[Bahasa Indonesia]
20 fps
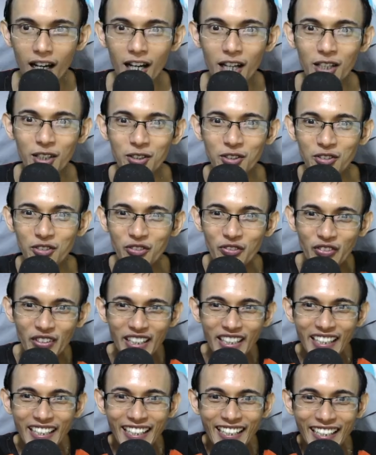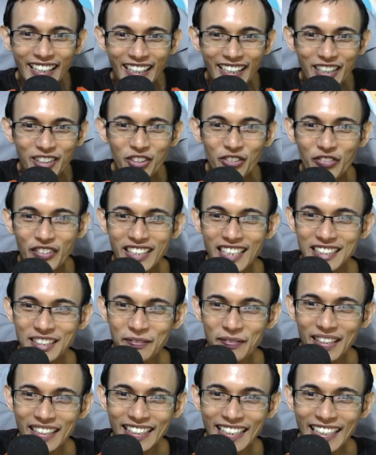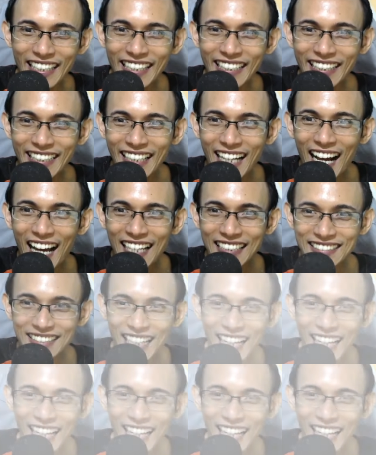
Luffy Luffy-nya seperti ini guys